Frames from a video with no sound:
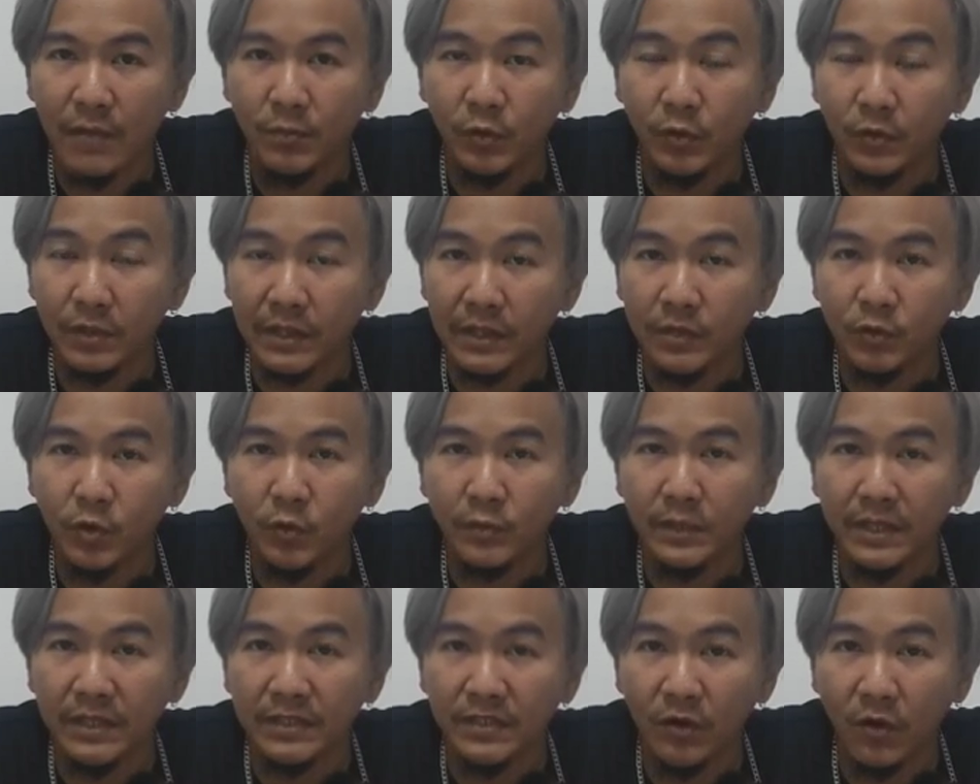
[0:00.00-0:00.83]
ณาผลกระท
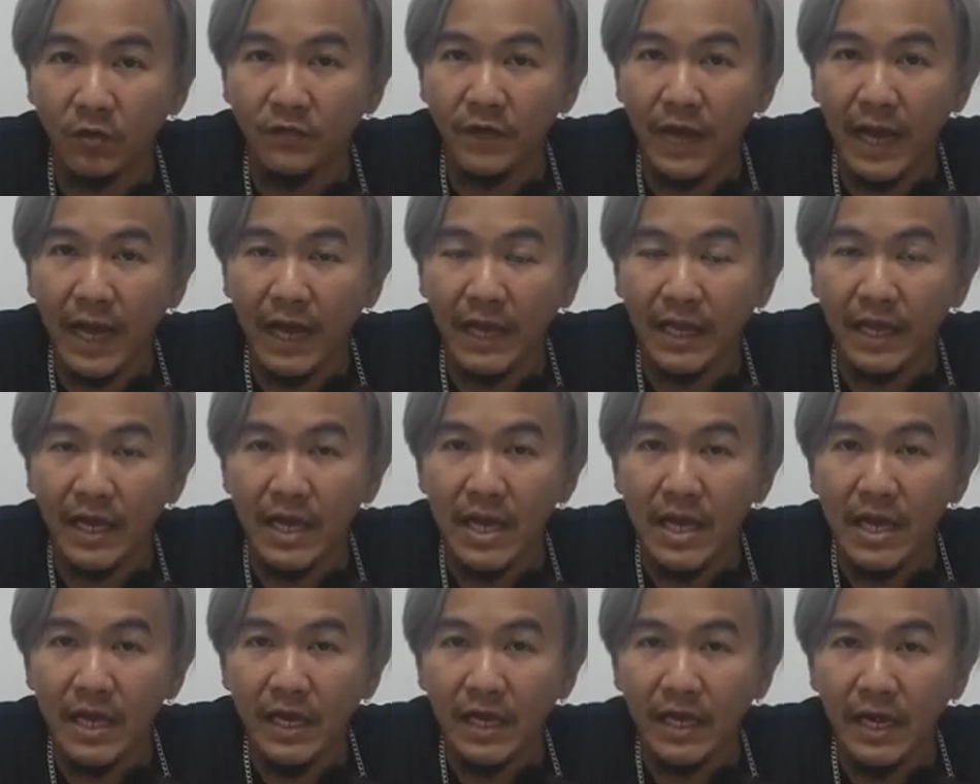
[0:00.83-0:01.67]
บทั้ง2ฝ่าย
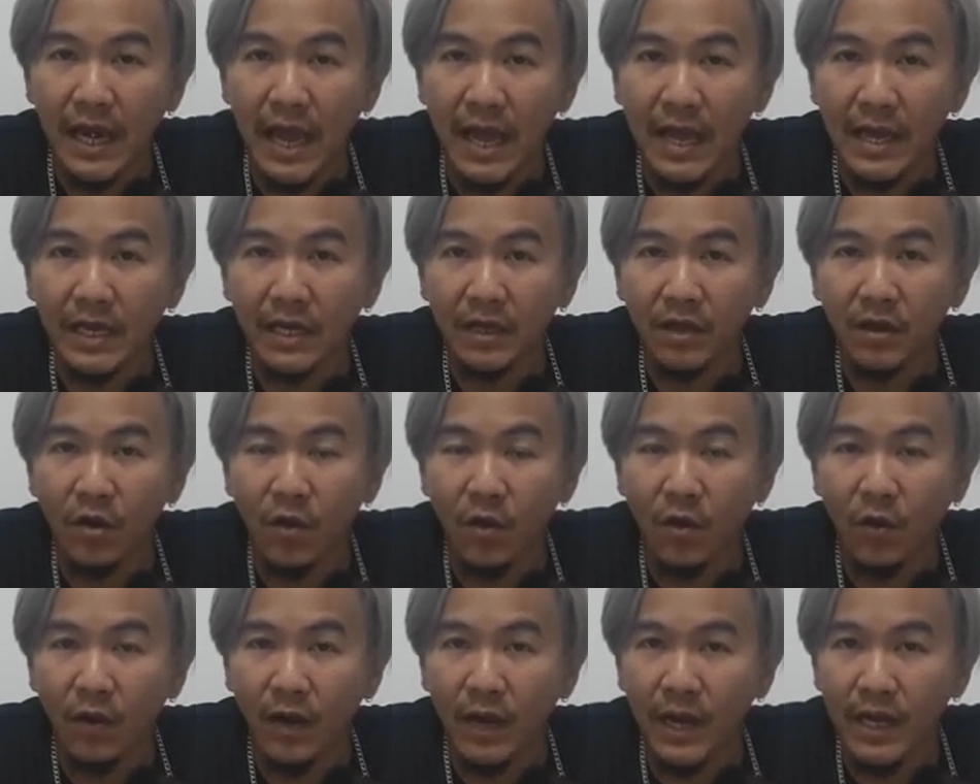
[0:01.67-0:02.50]
และข
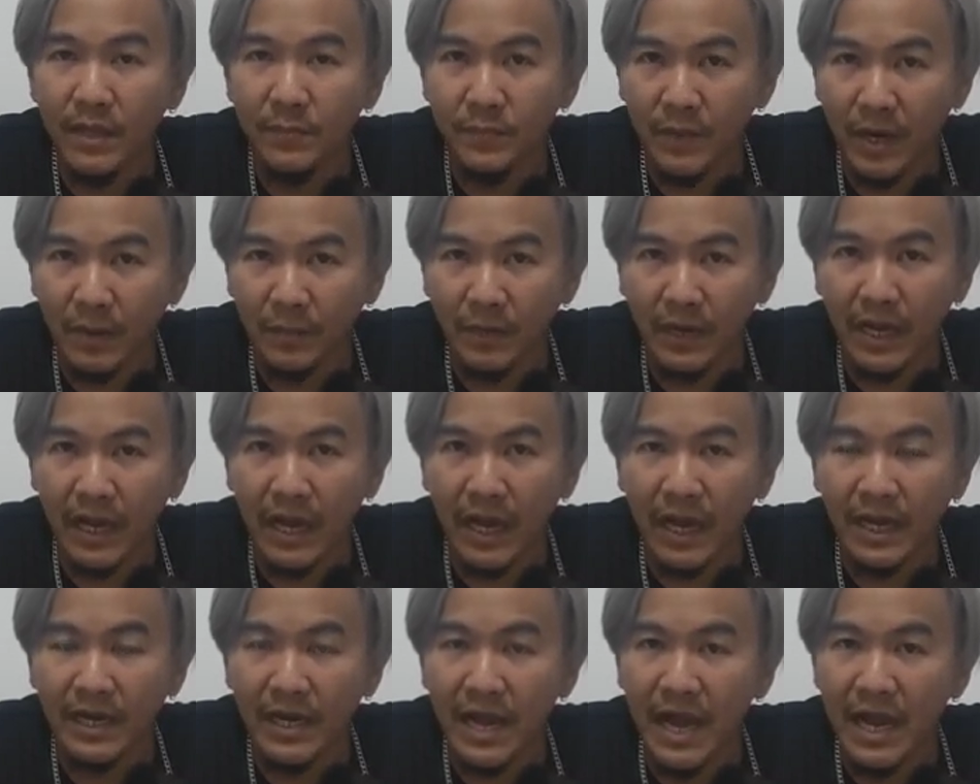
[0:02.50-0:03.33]
อให้ปรับรา
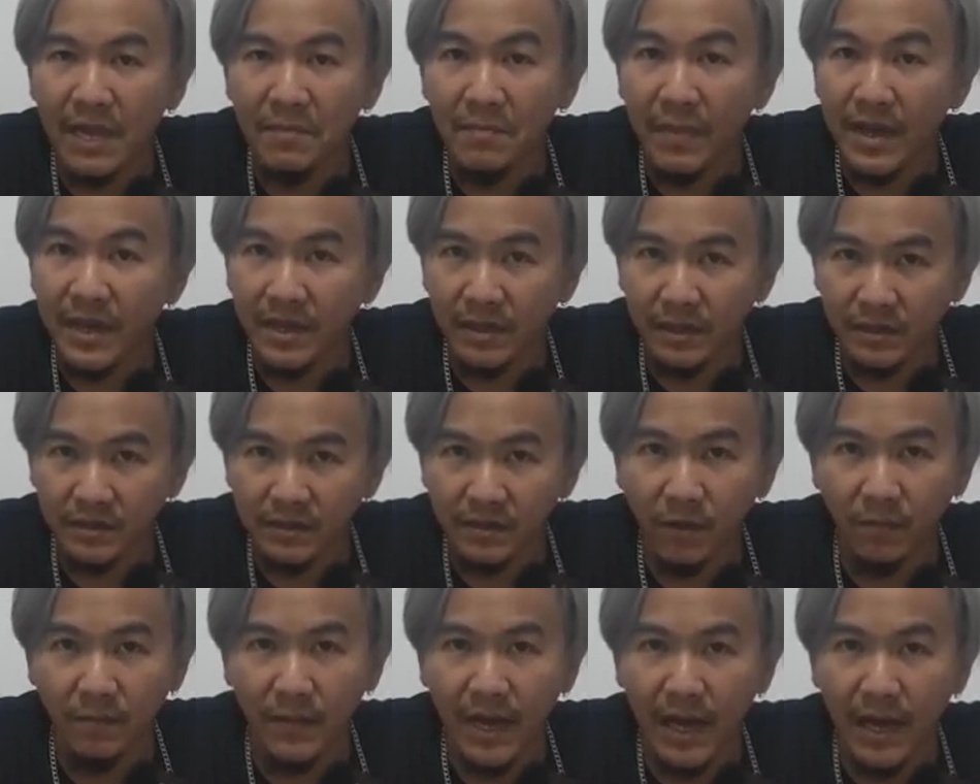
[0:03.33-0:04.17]
คาได้ไม่เกิน
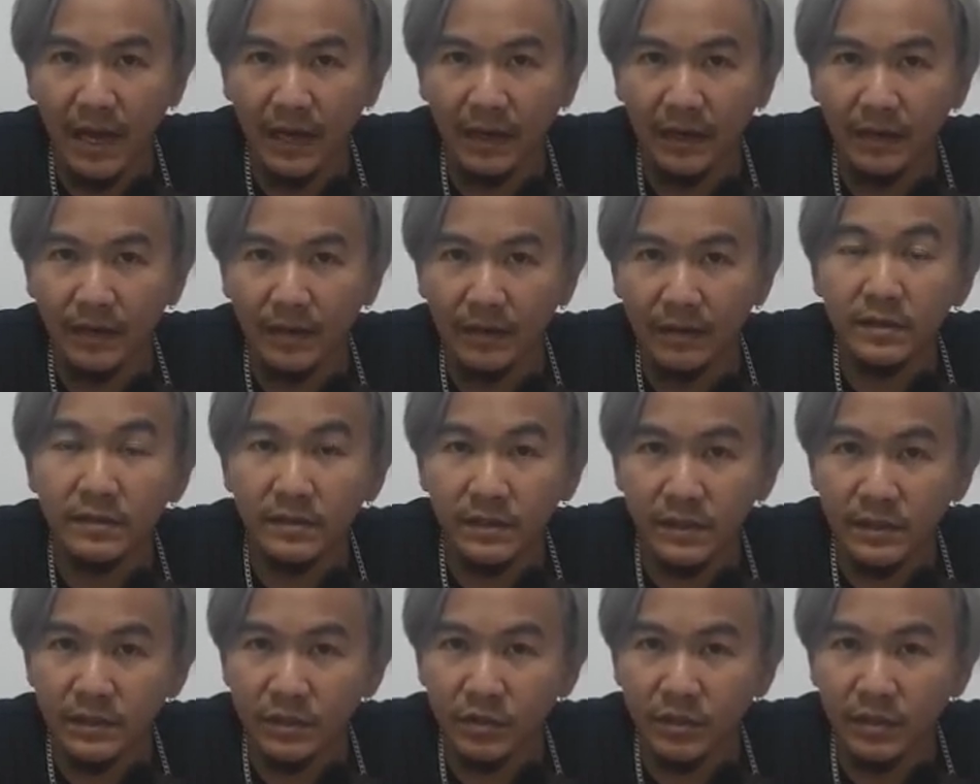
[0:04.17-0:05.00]
2บาท
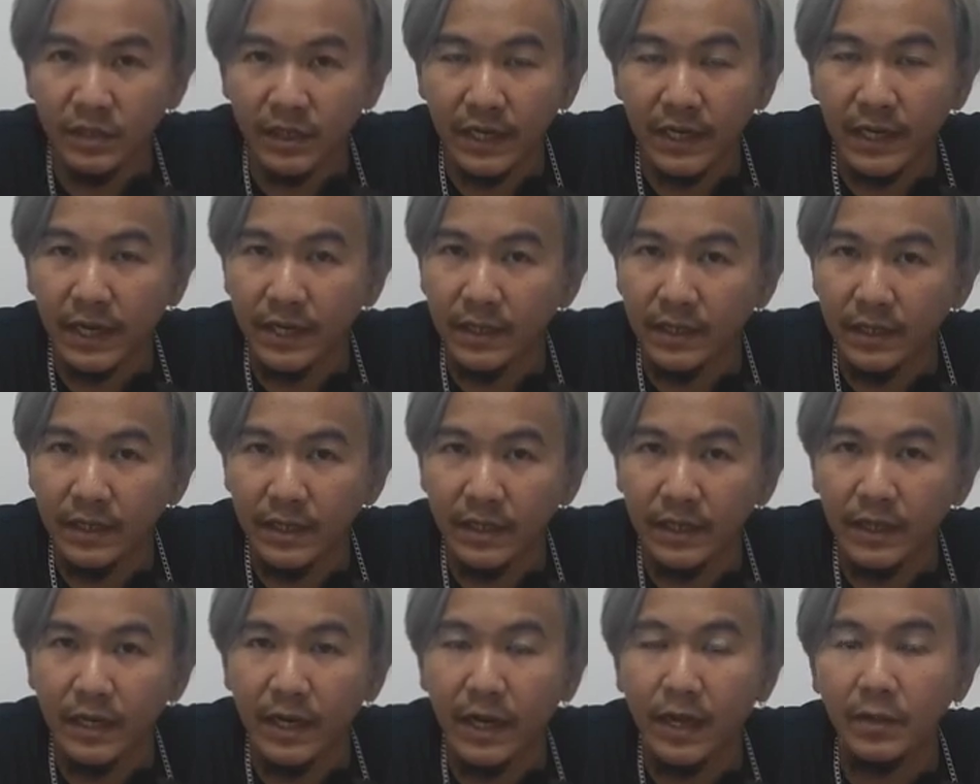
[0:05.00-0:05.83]
ซึ่งจนถึงขณะนี้
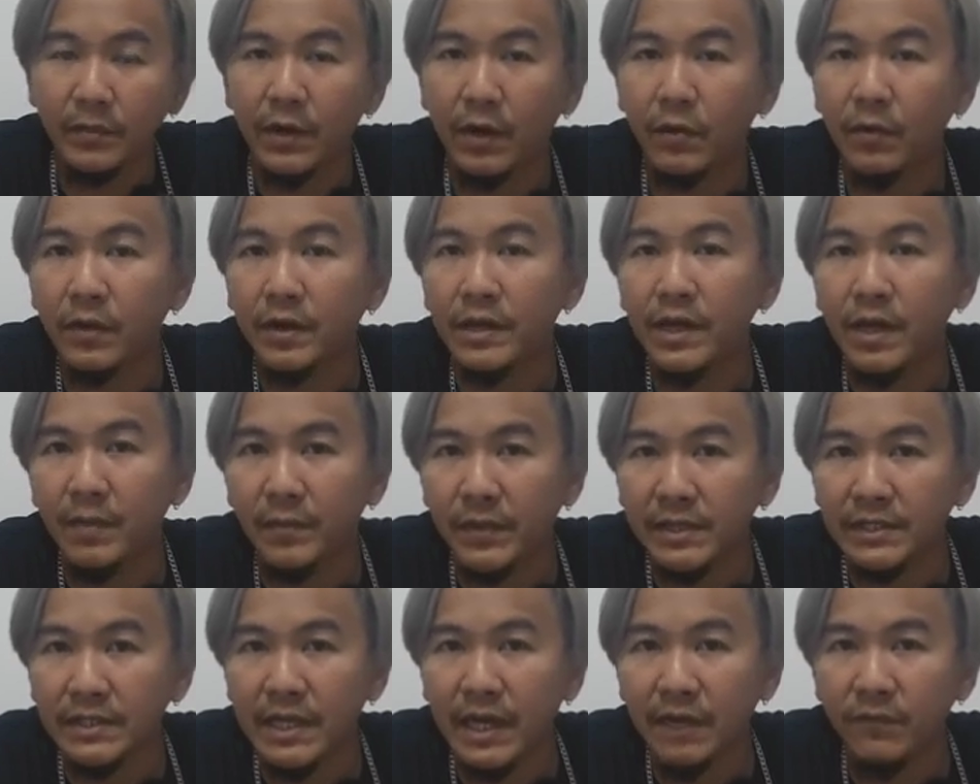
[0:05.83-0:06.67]
นะครับเราก็ยัง
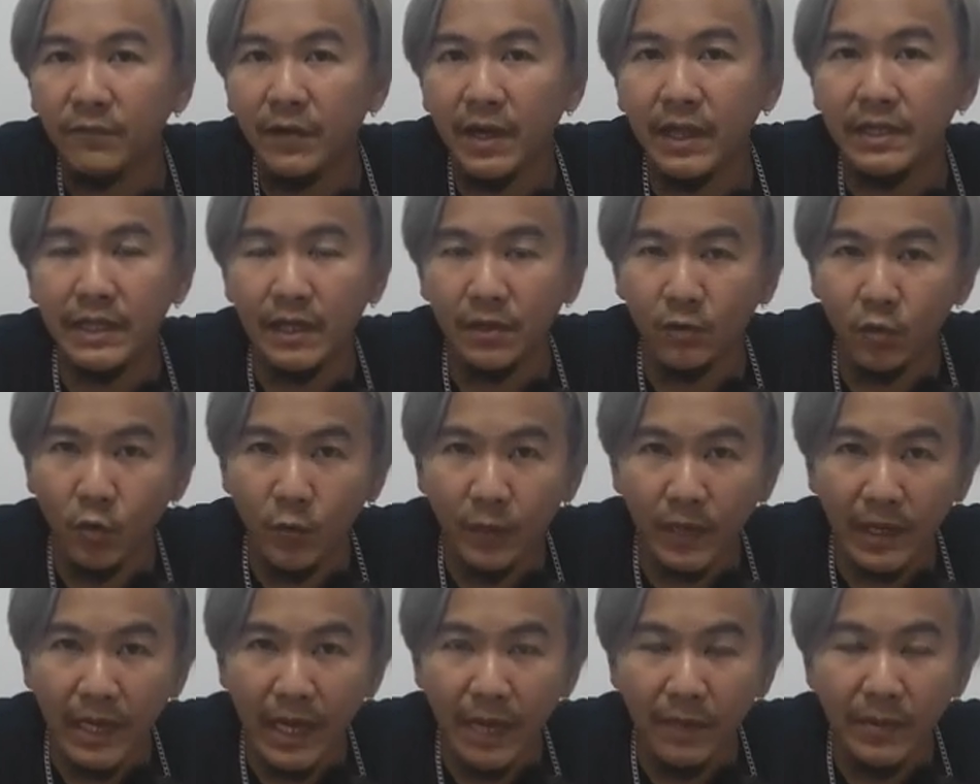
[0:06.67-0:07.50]
ไม่ทราบว่าทางกร
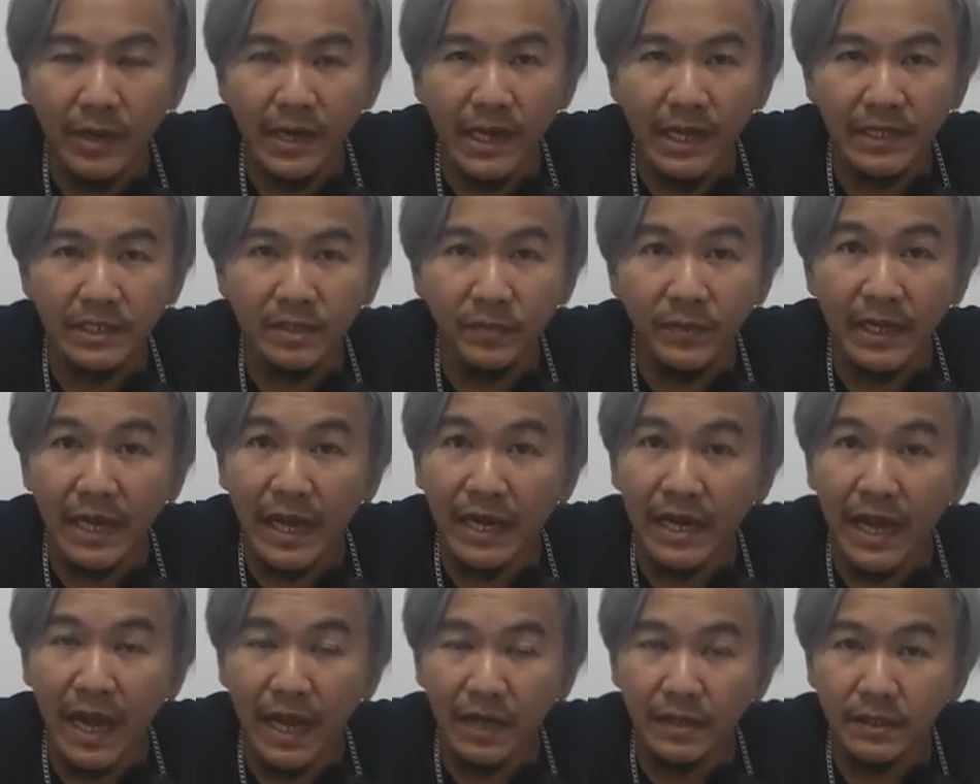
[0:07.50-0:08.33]
มการค้าภายในจะมี
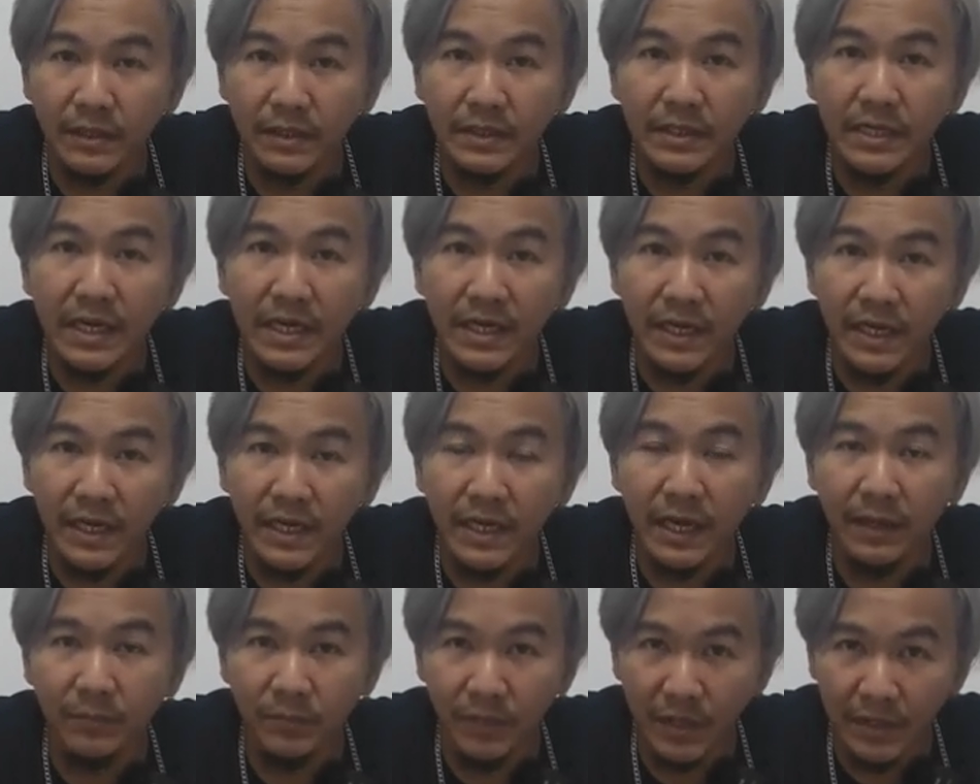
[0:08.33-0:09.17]
การหารือเรื่องนี้
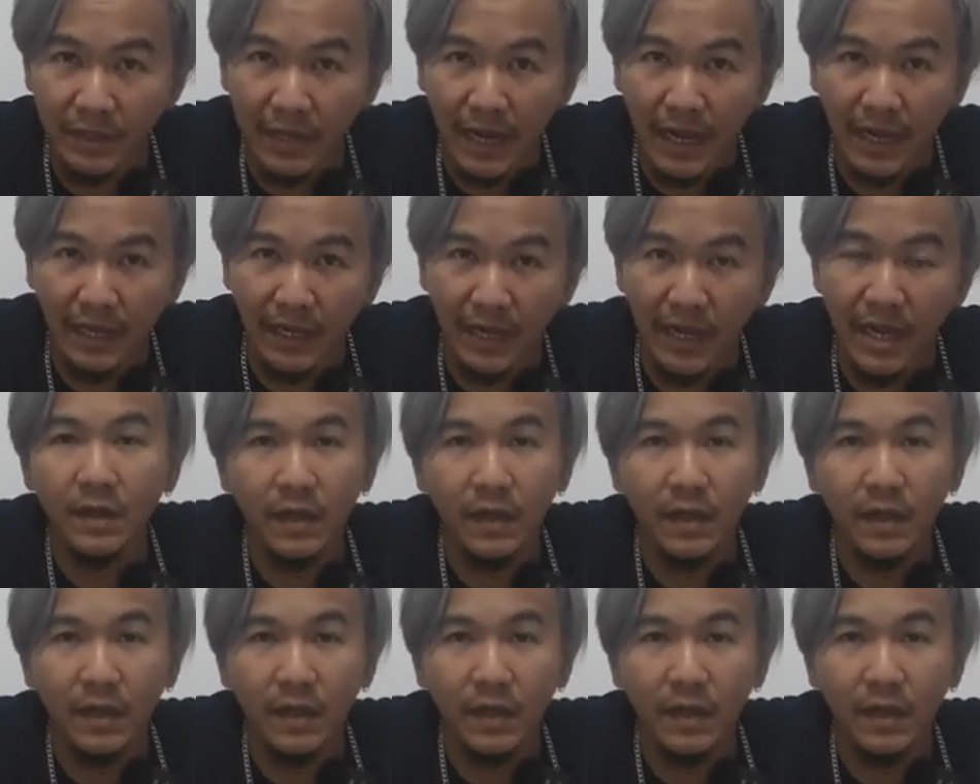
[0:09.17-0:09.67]
กันเมื่อไหร่